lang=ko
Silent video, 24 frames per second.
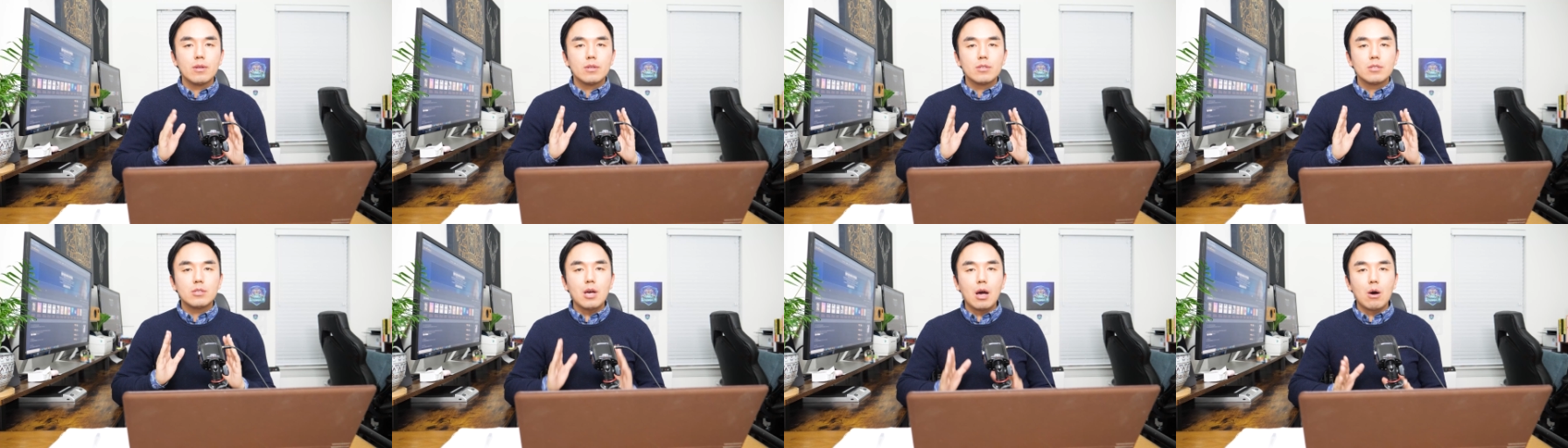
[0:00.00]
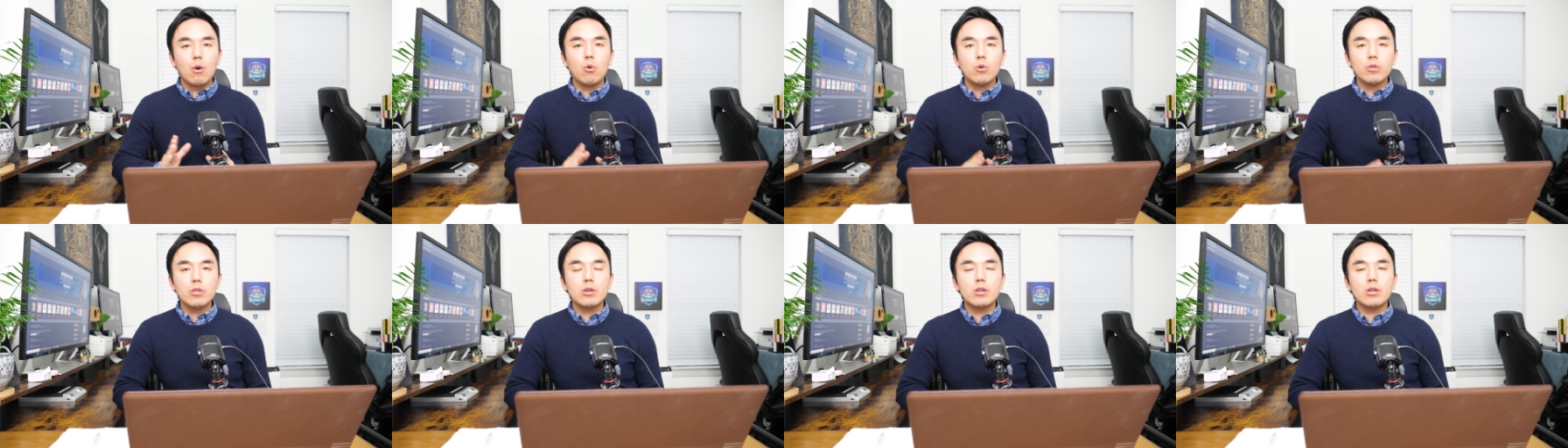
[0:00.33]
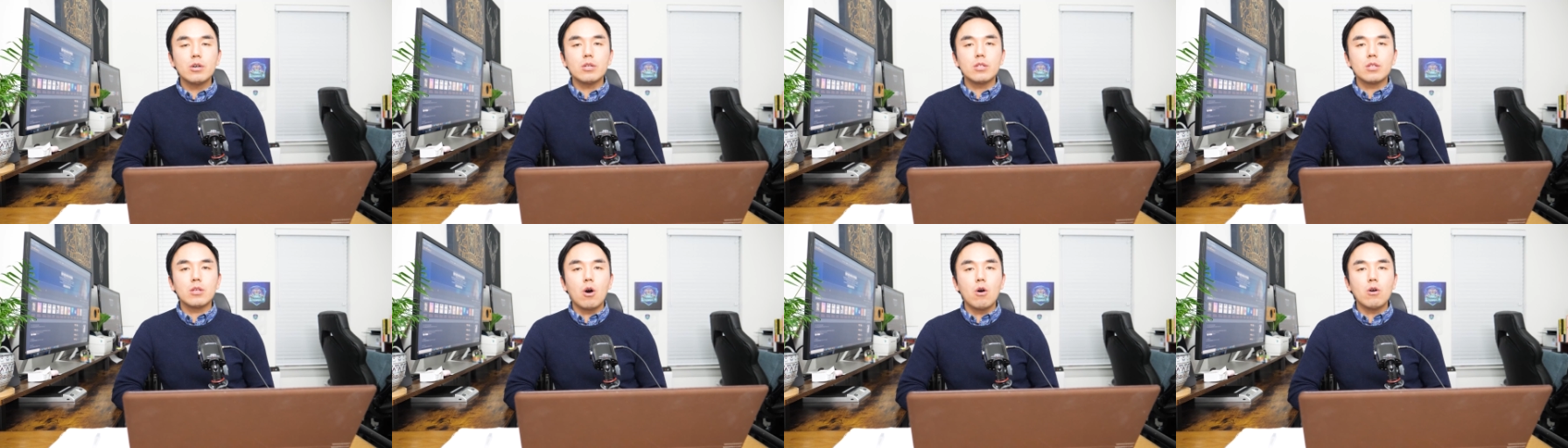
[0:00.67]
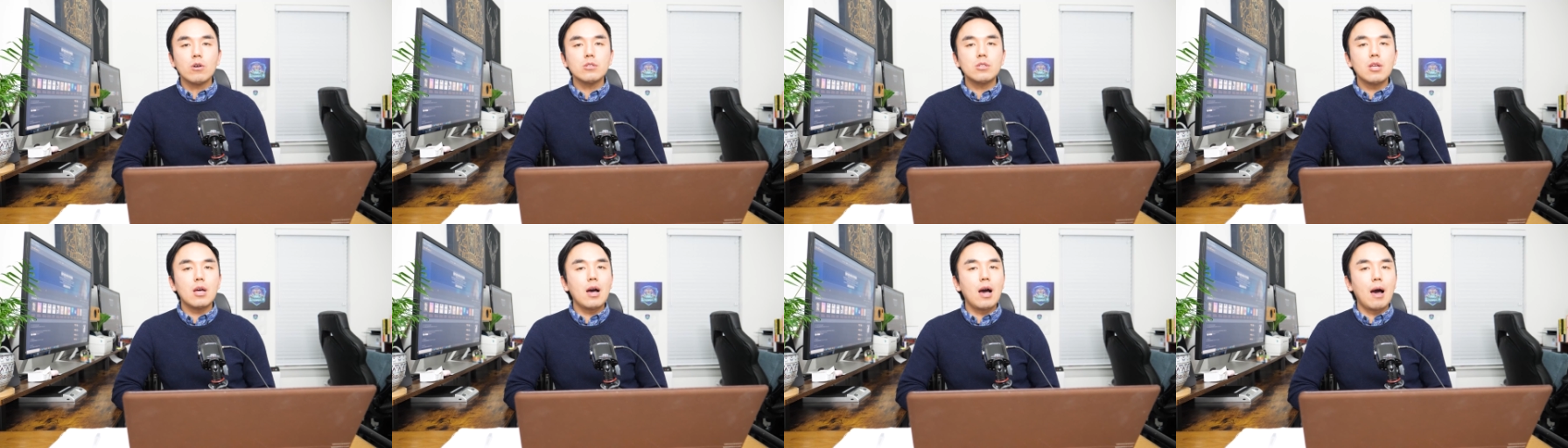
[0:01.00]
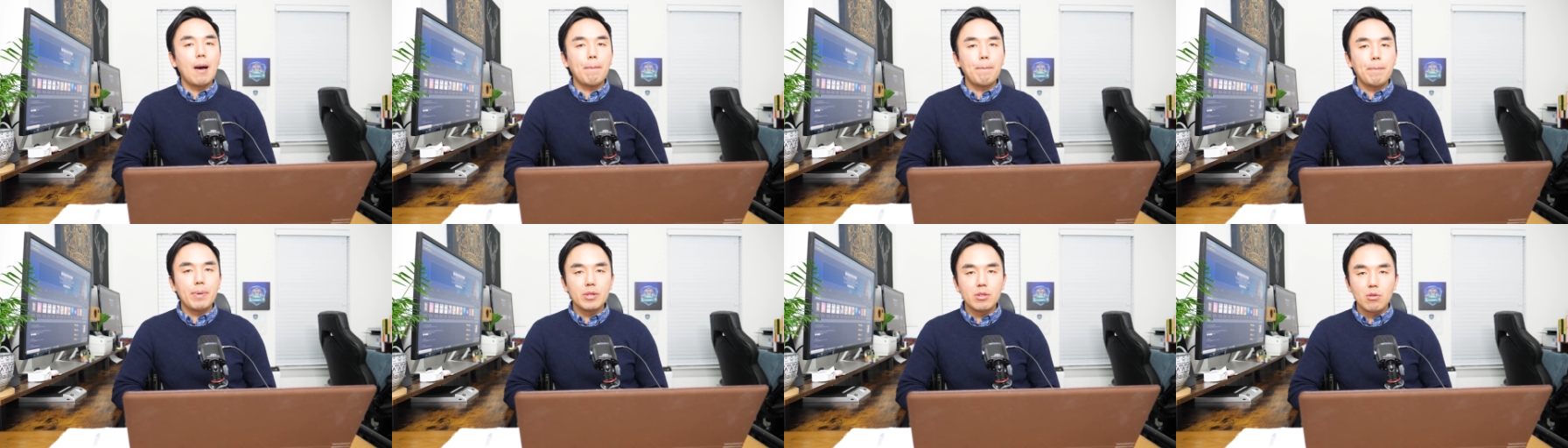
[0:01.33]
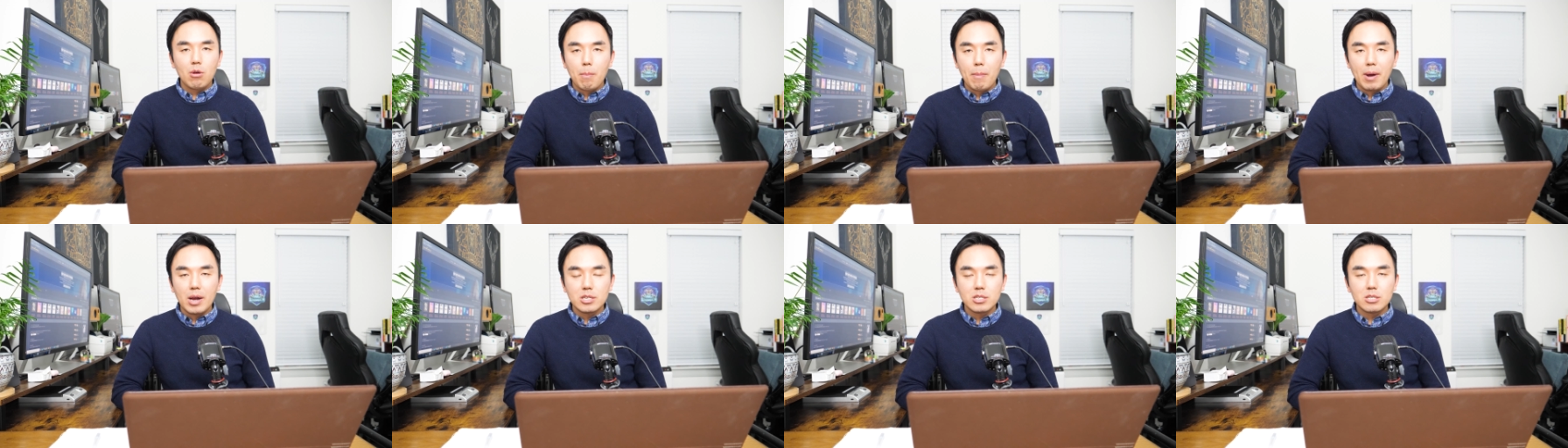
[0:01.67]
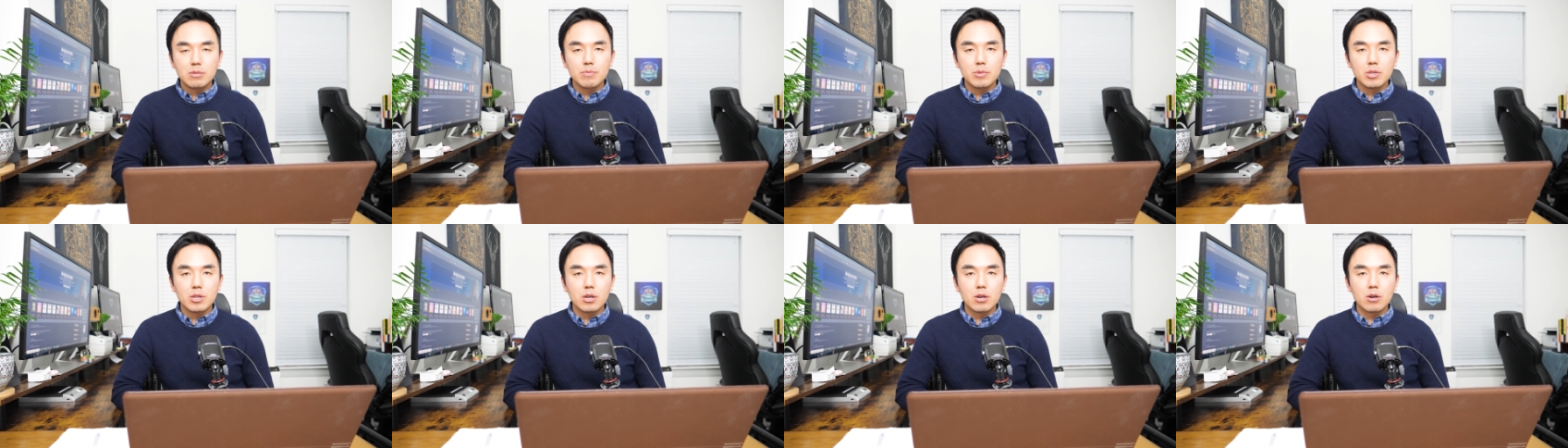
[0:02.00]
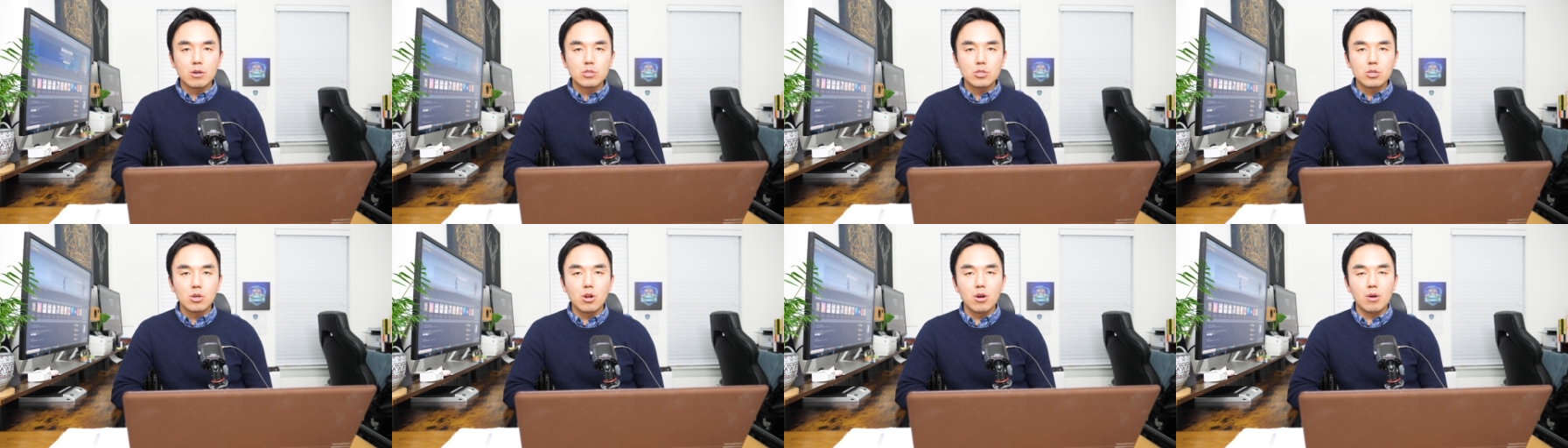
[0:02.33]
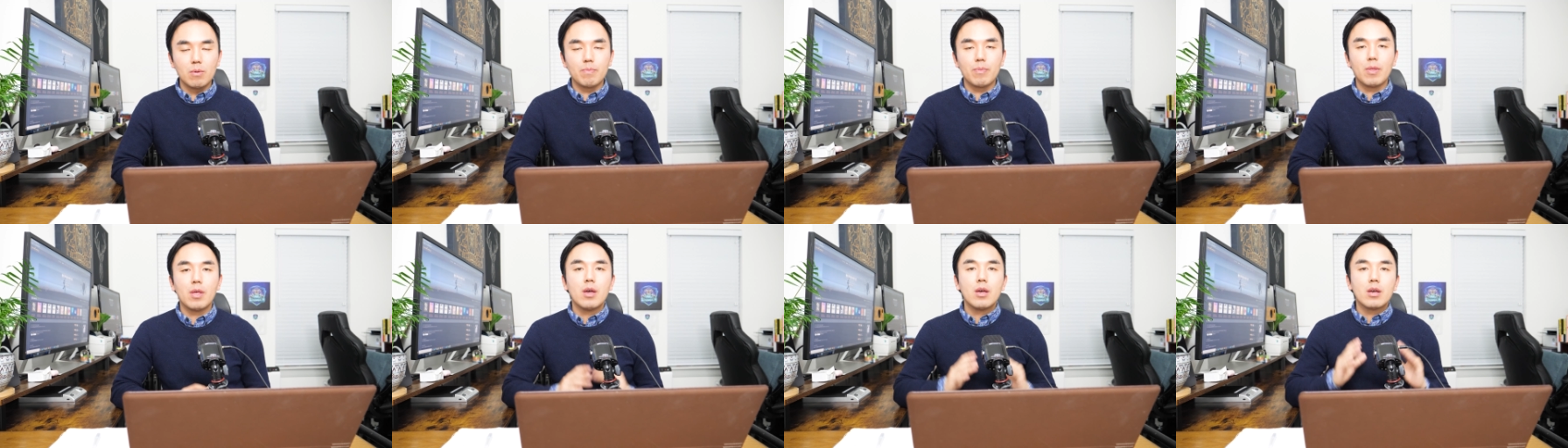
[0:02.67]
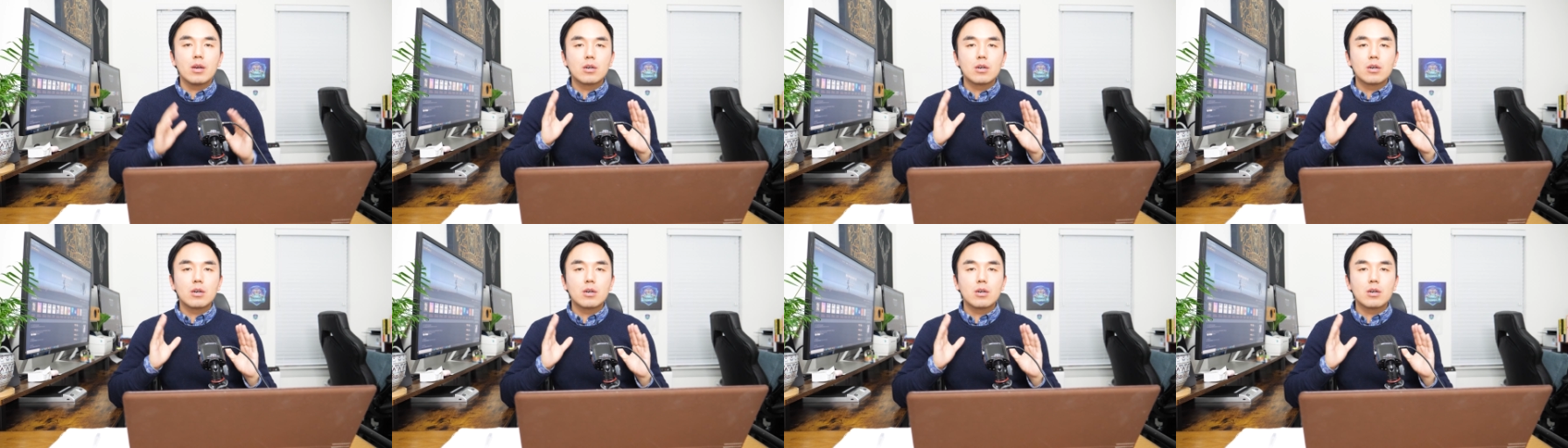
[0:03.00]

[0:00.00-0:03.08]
자 오늘은 영상 앞에서 말씀드린 것처럼